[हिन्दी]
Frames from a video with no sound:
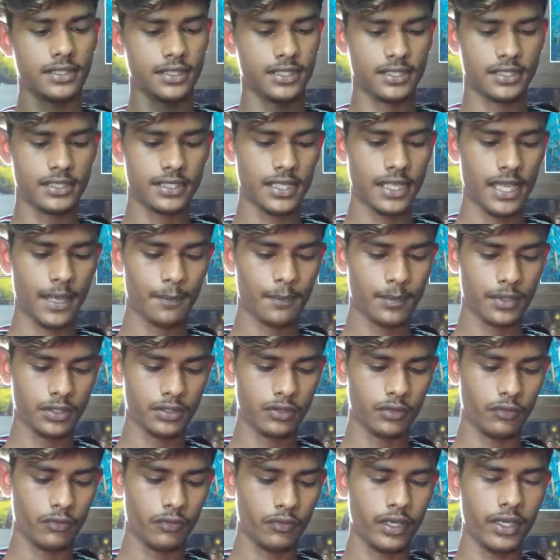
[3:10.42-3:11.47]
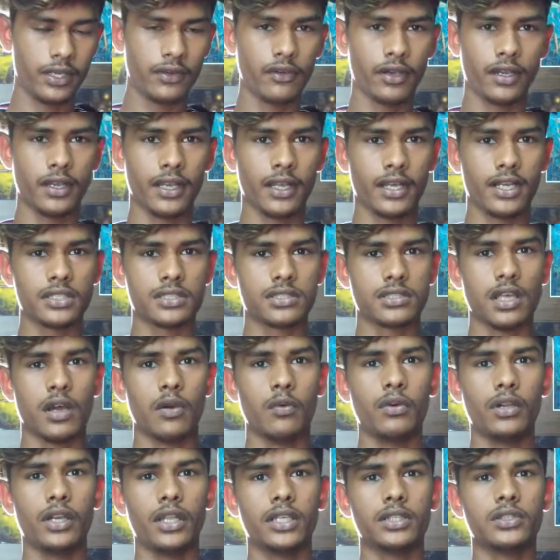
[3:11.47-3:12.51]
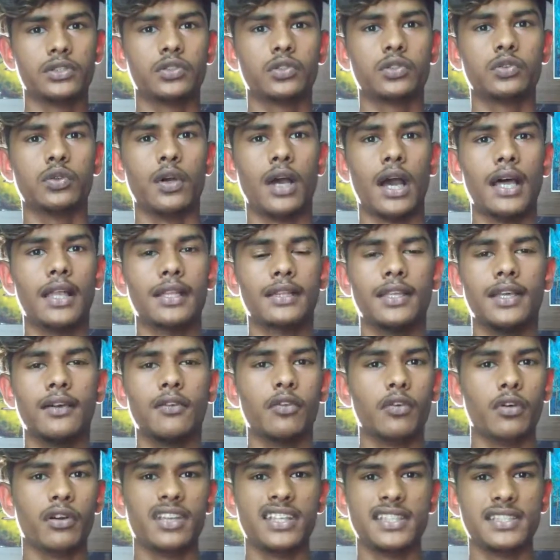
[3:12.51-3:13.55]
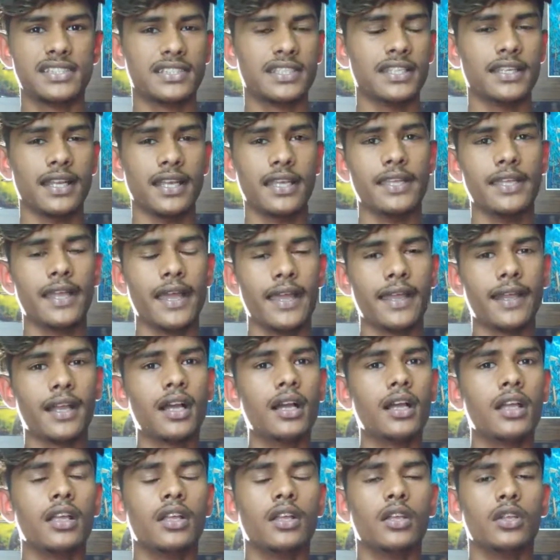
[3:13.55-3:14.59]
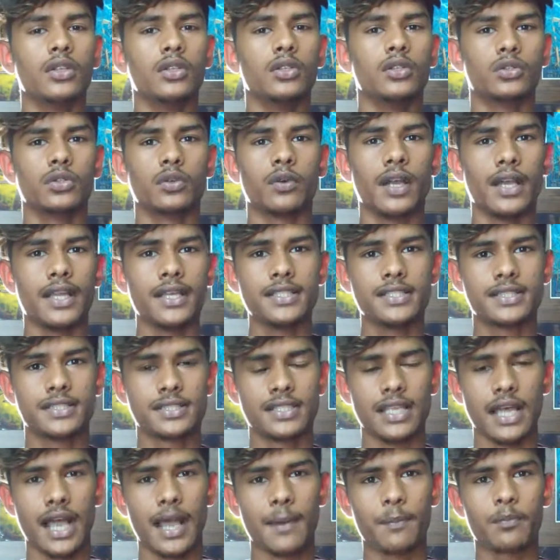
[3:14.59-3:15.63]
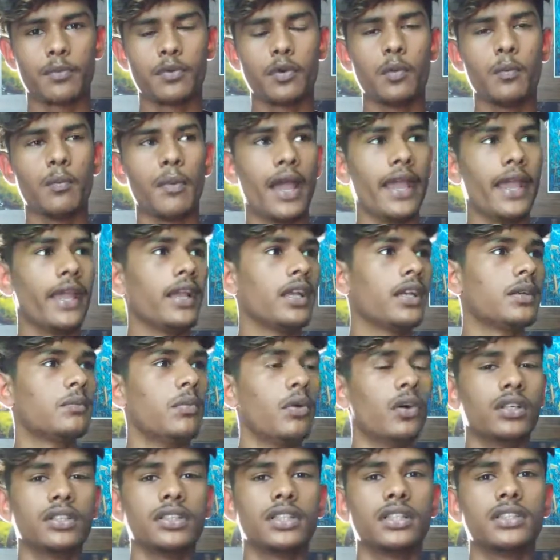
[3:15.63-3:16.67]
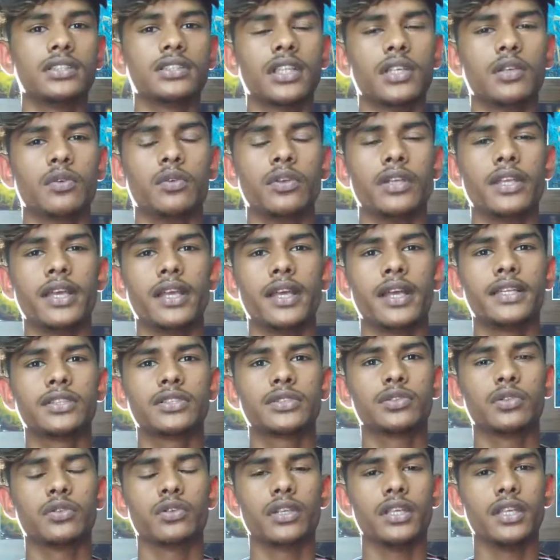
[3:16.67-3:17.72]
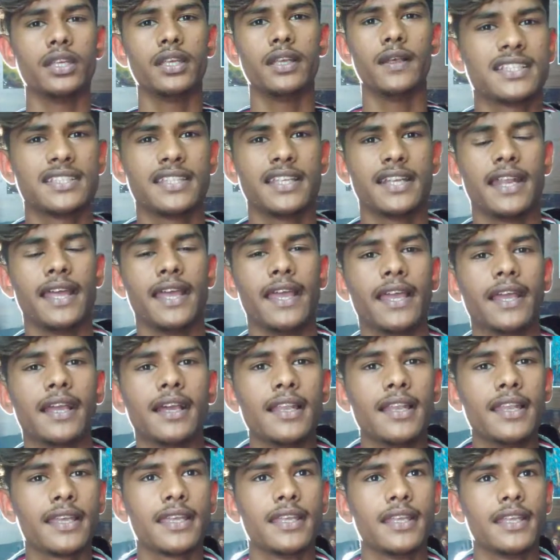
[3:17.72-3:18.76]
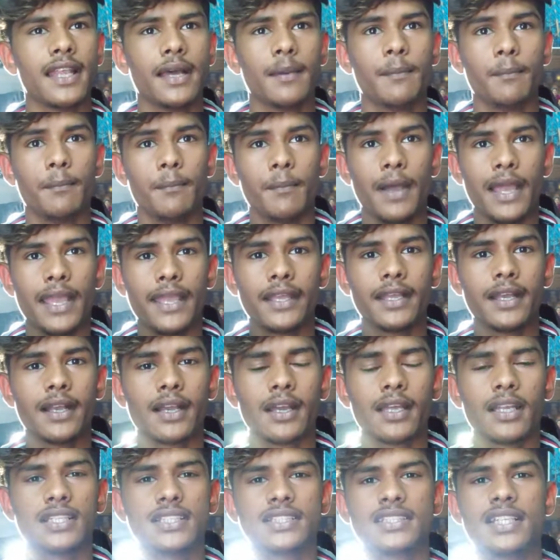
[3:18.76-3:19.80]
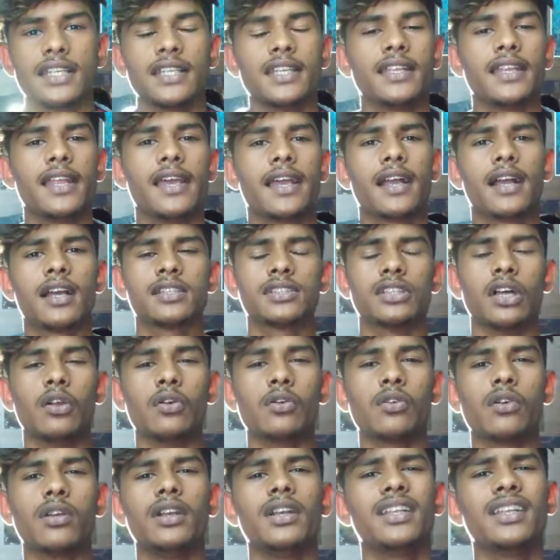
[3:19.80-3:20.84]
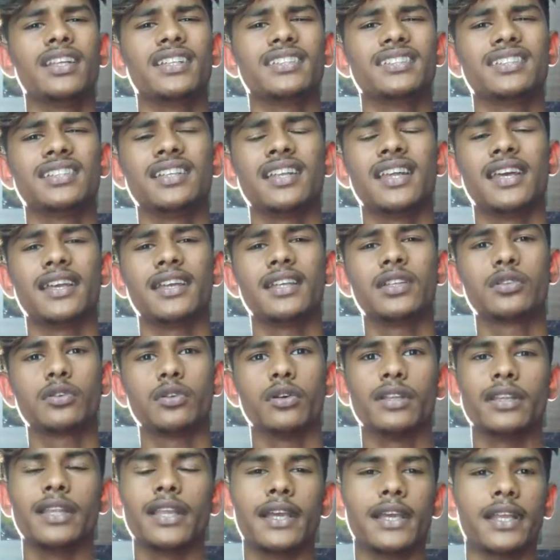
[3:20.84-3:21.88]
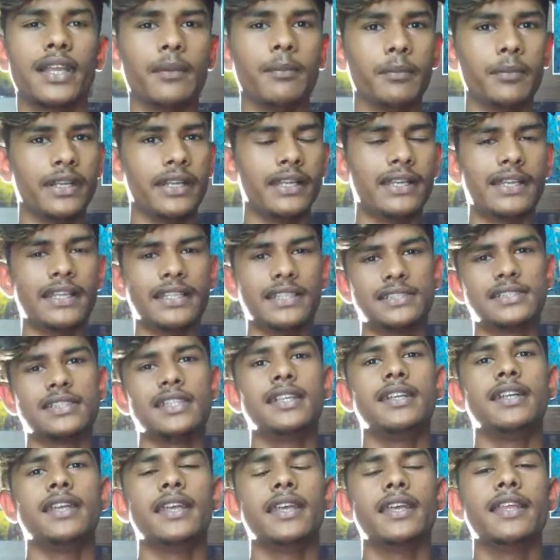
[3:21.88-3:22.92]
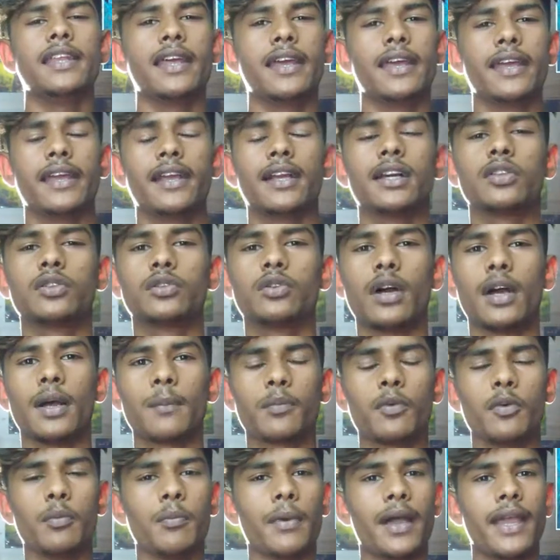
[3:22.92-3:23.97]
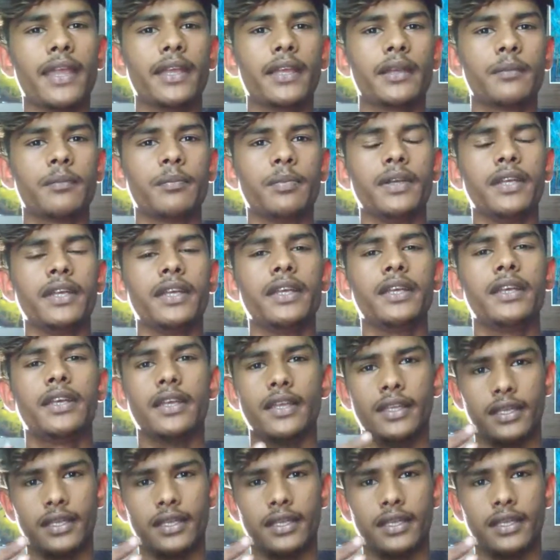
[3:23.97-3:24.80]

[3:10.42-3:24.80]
जिससे आपका जो विंड वगैरह का साउंड है जो आता है वो इससे नहीं आएगा तो गाइज आपको माइक बहुत ज़्यादा ज़रूरी है गाइज क्योंकि ऐसे रहेगा लेकिन आप माइक अगर अच्छा नहीं रहेगा साउंड क्वालिटी अच्छी रहेगी कोई देखने में इंटरेस्टेड नहीं रहेगा तो आपको माइक पे